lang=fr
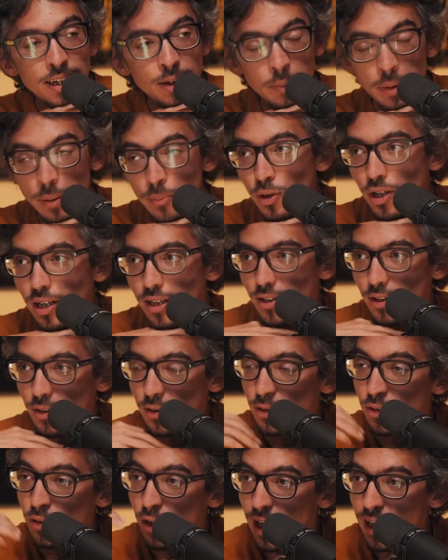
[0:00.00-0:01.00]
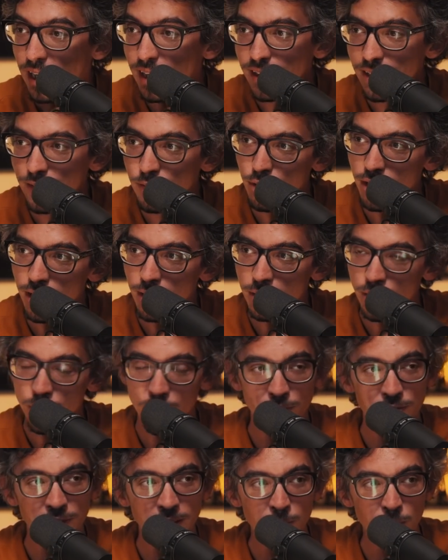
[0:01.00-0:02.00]
ah, mais moi, alors, euh, rien à voir,
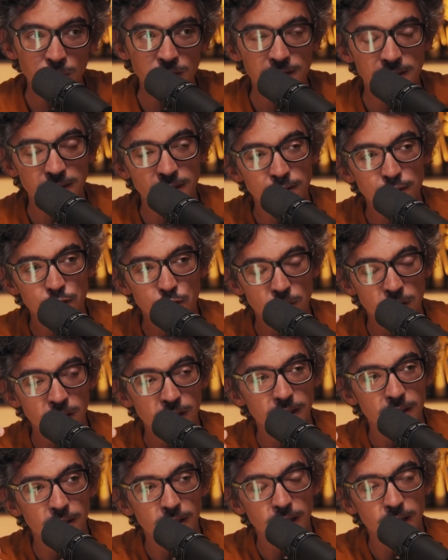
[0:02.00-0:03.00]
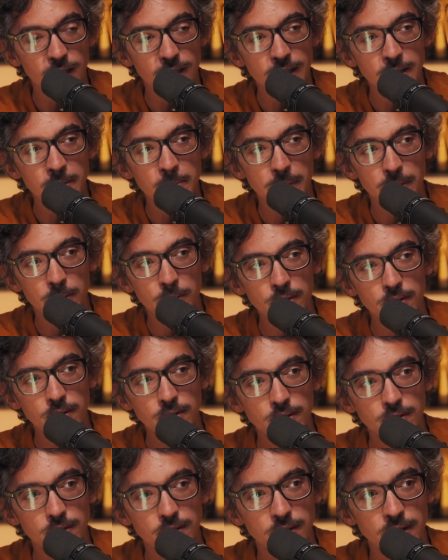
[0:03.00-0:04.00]
parce qu'en fait, moi, c'est, euh, je suis allé à, la
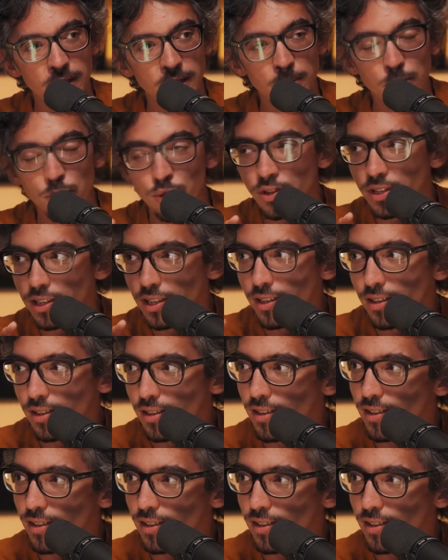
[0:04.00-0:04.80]
NPE et ils m'ont dit.